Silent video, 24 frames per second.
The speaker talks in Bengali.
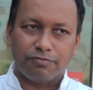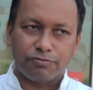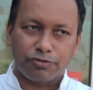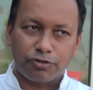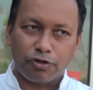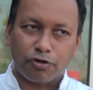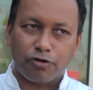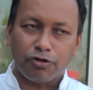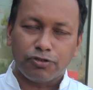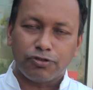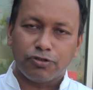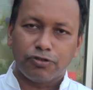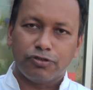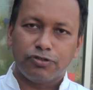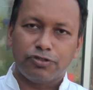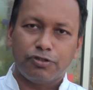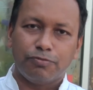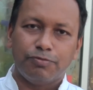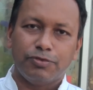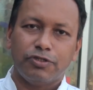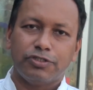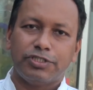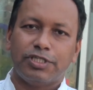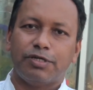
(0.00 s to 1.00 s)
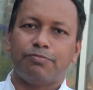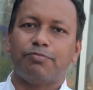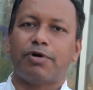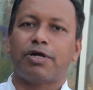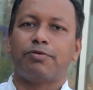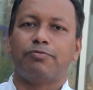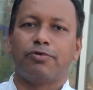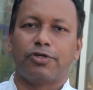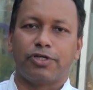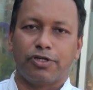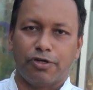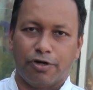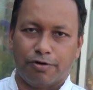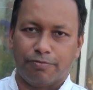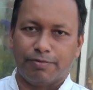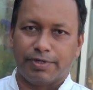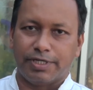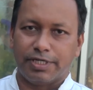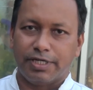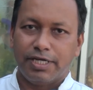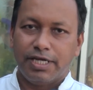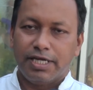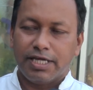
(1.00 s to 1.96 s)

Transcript: সকল সদস্যবৃন্দ চেম্বারমুখী হবেন